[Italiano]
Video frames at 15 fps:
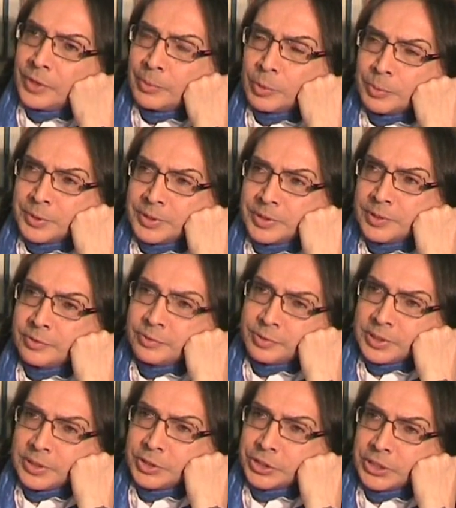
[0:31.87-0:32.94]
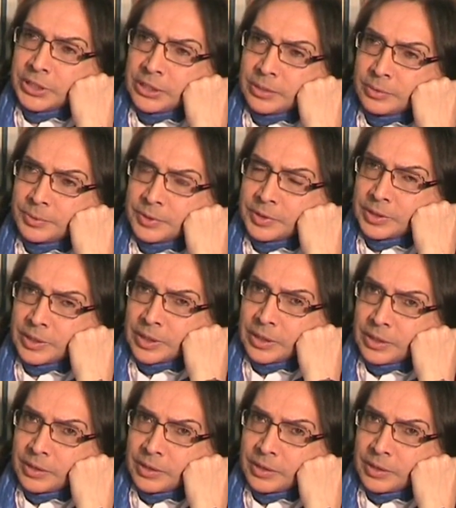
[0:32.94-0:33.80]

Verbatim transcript: nei momenti difficili, nei momenti...